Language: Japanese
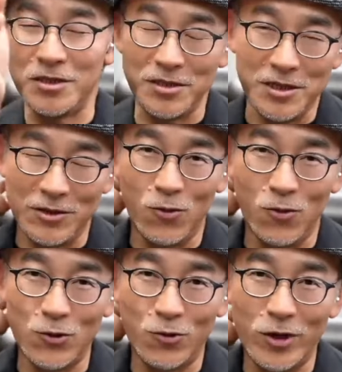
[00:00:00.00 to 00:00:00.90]
あの
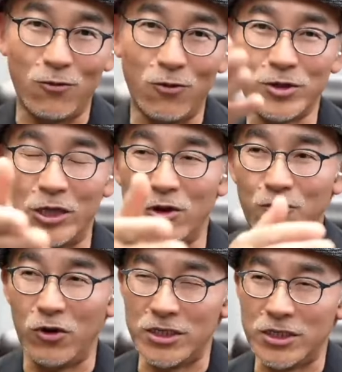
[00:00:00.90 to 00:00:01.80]
放送からこの
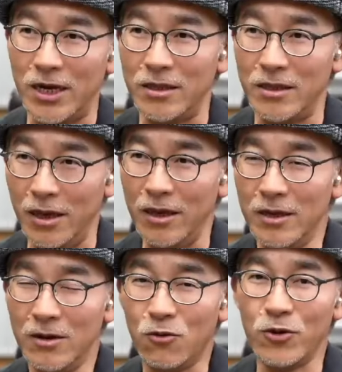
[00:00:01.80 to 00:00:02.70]
セットアップはしないんで、う
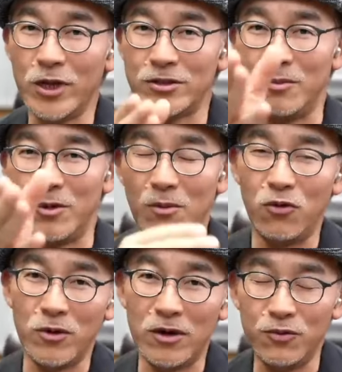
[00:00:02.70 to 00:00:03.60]
ん、このレンズはまあ
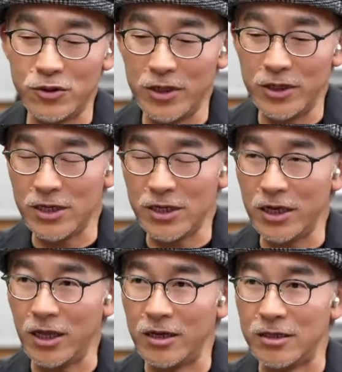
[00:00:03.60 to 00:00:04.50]
僕は普通に使い
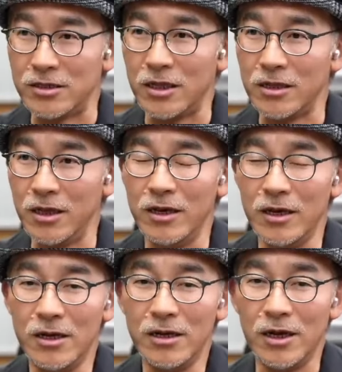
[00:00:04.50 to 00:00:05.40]
たいレンズなんで、う
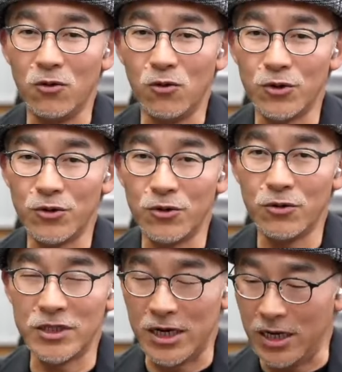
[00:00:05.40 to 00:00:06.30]
ん、あの放送用
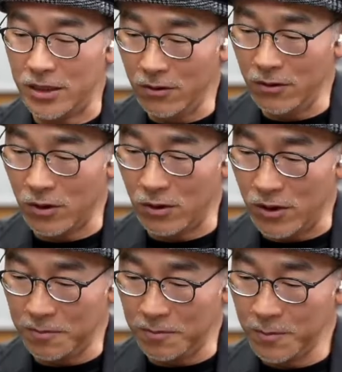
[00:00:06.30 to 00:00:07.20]
じゃないんでね、これ
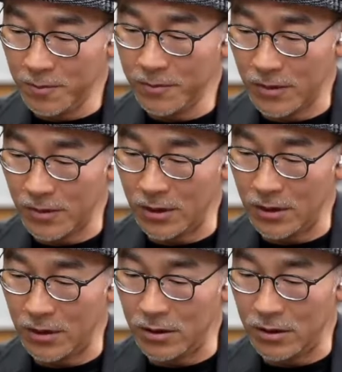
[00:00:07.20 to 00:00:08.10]
は。うん、う
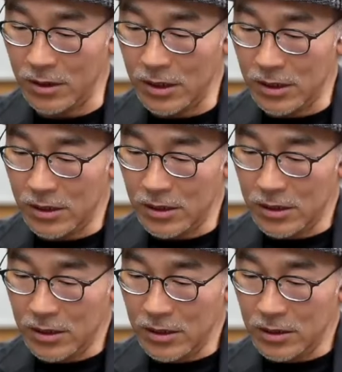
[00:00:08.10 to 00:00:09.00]
ん
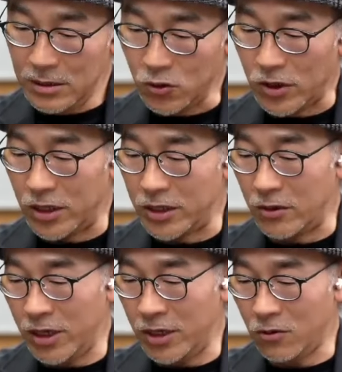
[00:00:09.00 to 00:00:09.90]
そうなんだよ
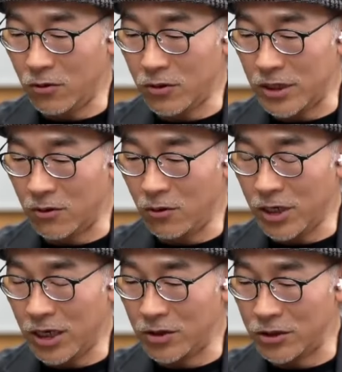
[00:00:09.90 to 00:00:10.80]
ね、ドロドロさん、これ
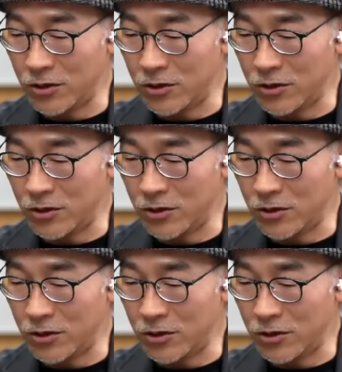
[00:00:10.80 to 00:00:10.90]
からのシグマ